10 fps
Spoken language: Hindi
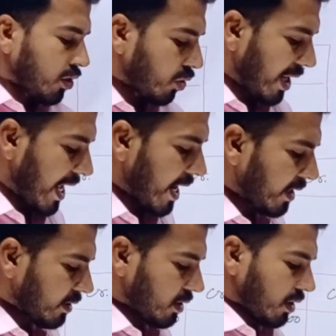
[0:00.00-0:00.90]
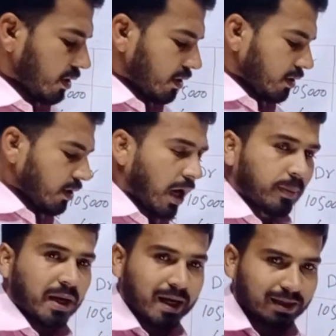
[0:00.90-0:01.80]
तो लैंड
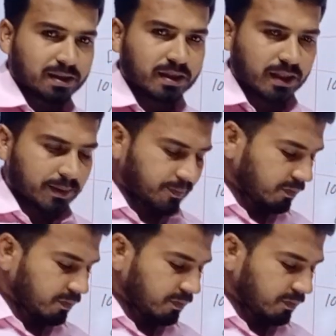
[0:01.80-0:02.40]
आपका एसेट है